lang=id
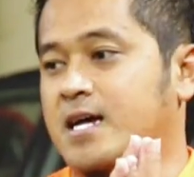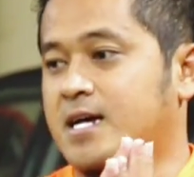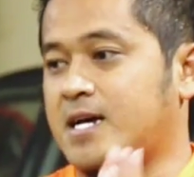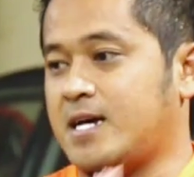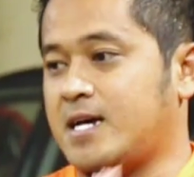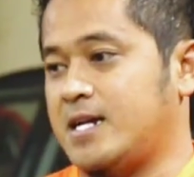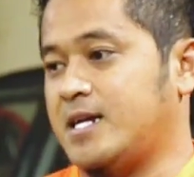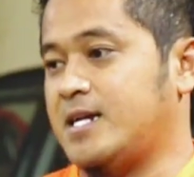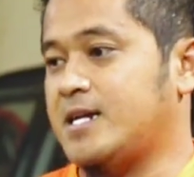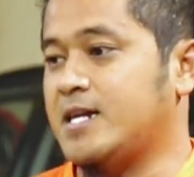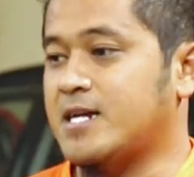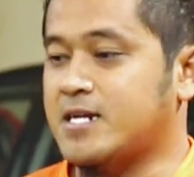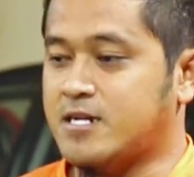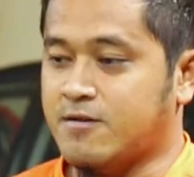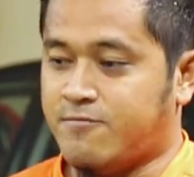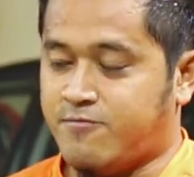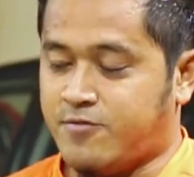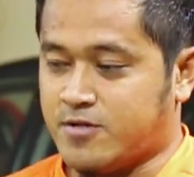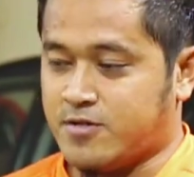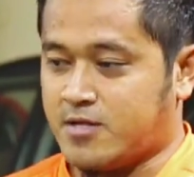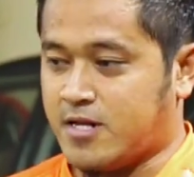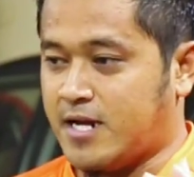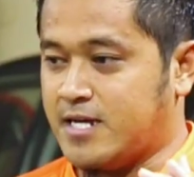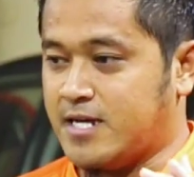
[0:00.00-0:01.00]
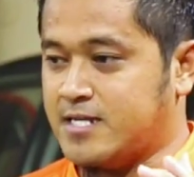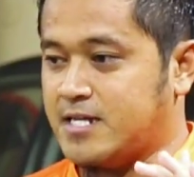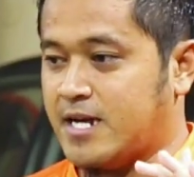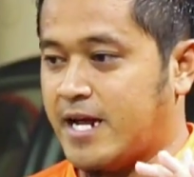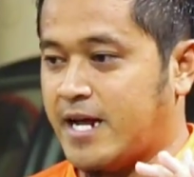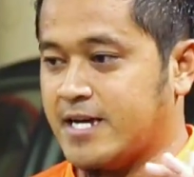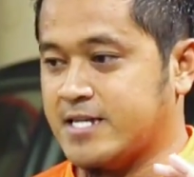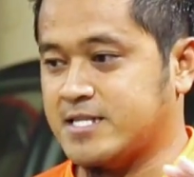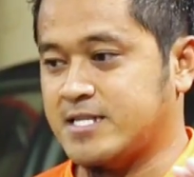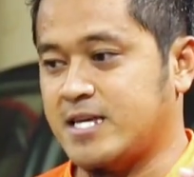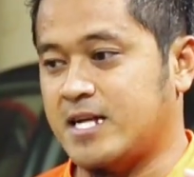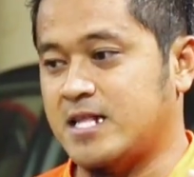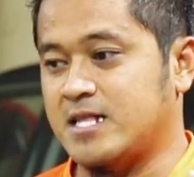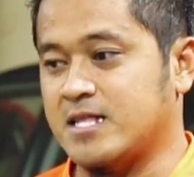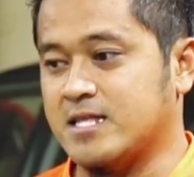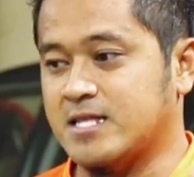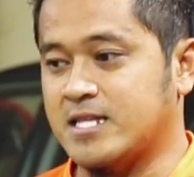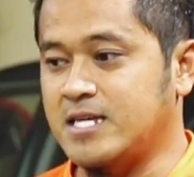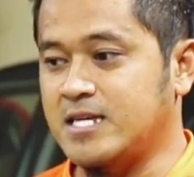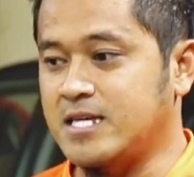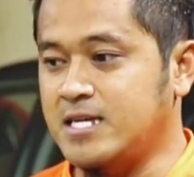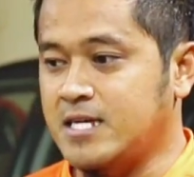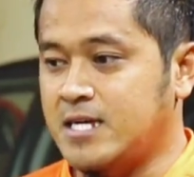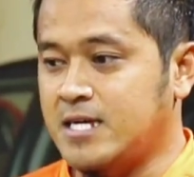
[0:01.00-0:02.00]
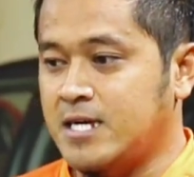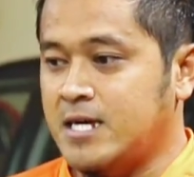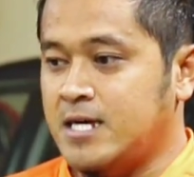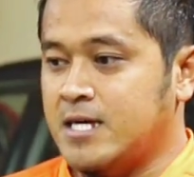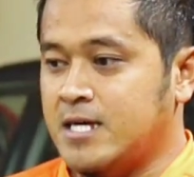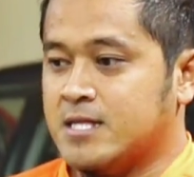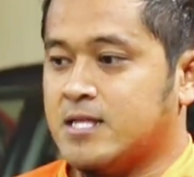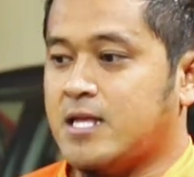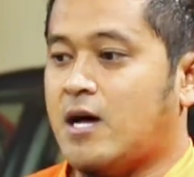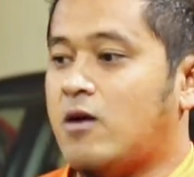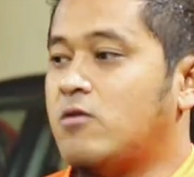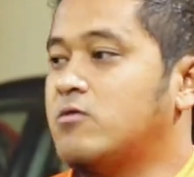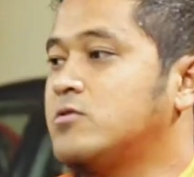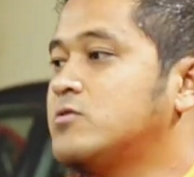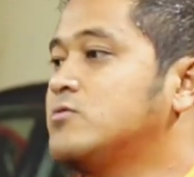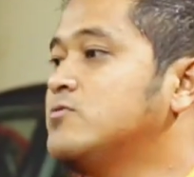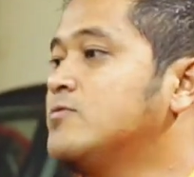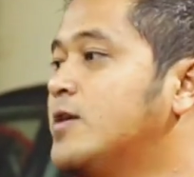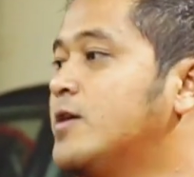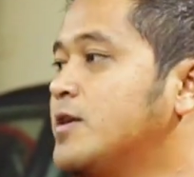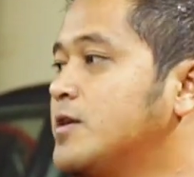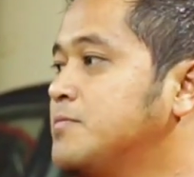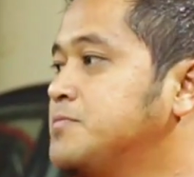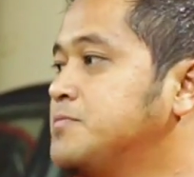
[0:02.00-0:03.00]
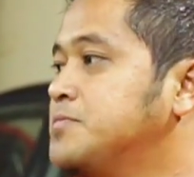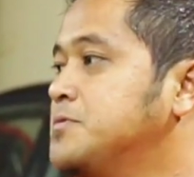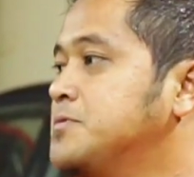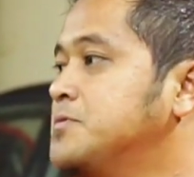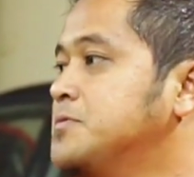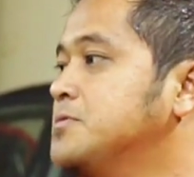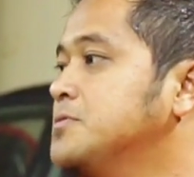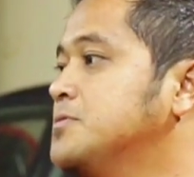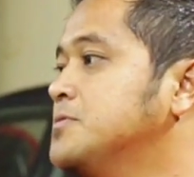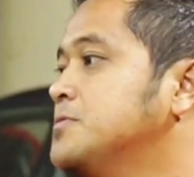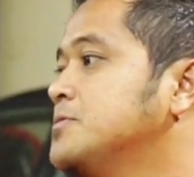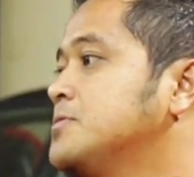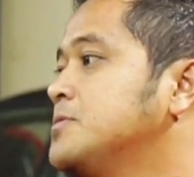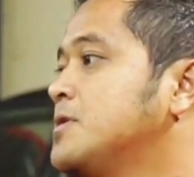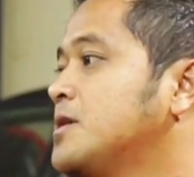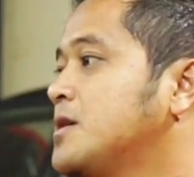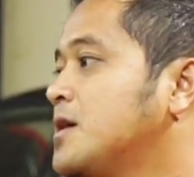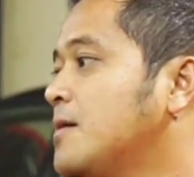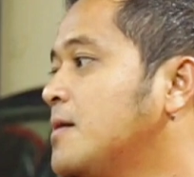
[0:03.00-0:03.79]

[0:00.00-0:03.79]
Kali ini ada Ford Ranger XLT tahun 2013